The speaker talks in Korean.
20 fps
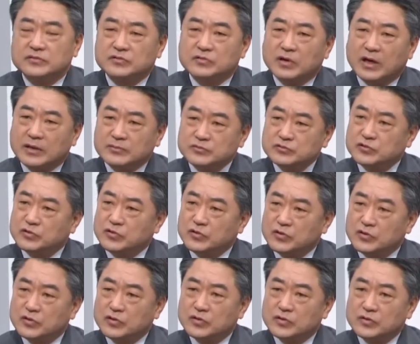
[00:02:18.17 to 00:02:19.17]
또
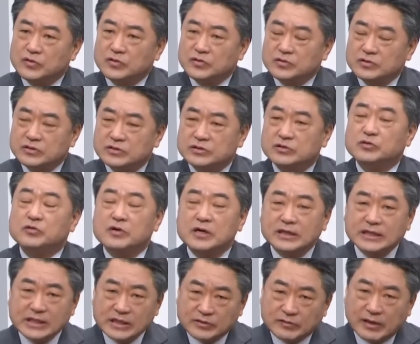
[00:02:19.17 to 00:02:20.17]
아무도
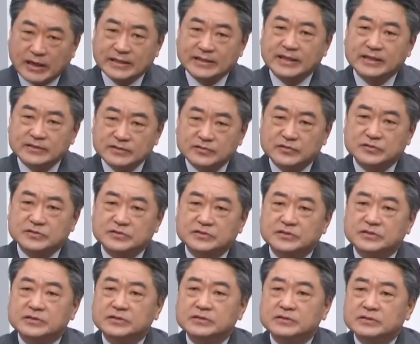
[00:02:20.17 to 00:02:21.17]
그동안의
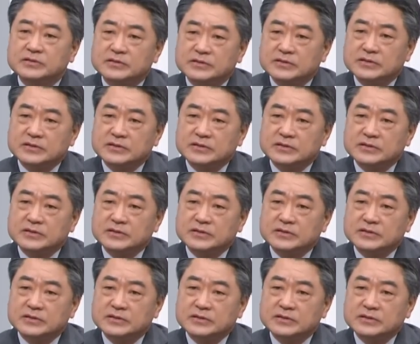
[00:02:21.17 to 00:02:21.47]
관행으로서